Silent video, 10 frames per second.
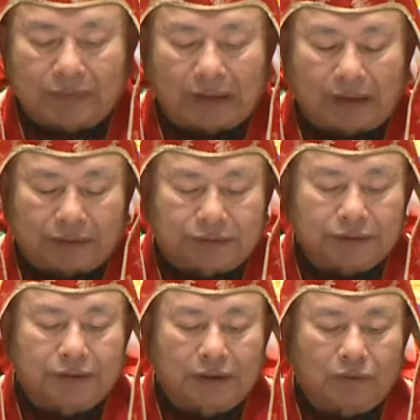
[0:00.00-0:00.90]
啊，
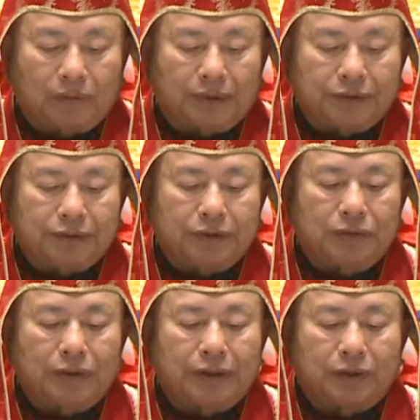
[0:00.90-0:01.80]
今天我们宜
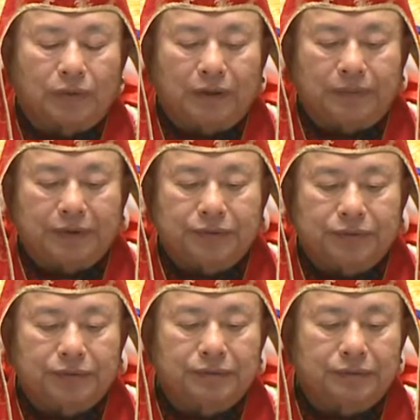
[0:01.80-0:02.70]
会的贵宾是